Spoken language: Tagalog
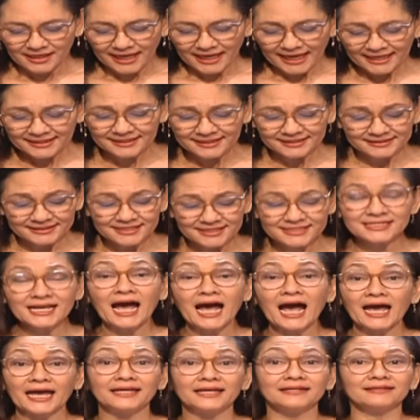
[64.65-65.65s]
And it is
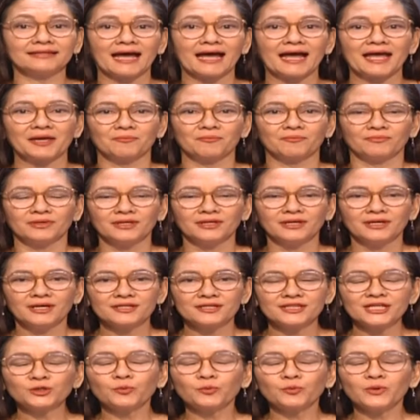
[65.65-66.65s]
high time
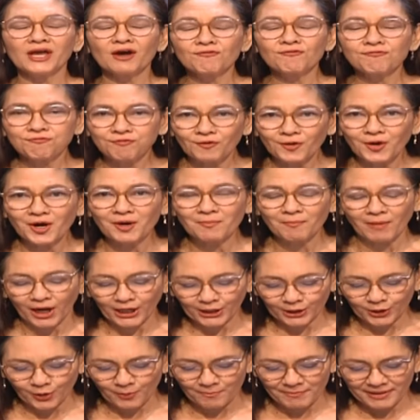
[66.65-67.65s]
that we affirm our
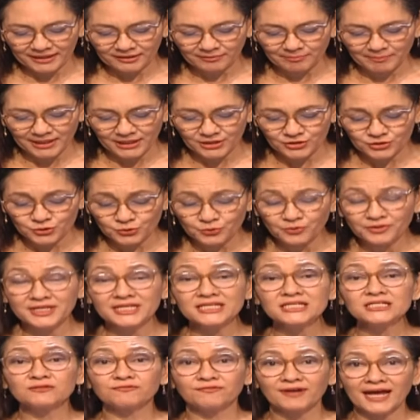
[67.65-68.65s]
commitment to
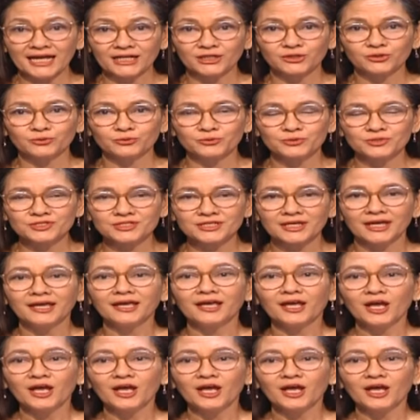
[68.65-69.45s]
these values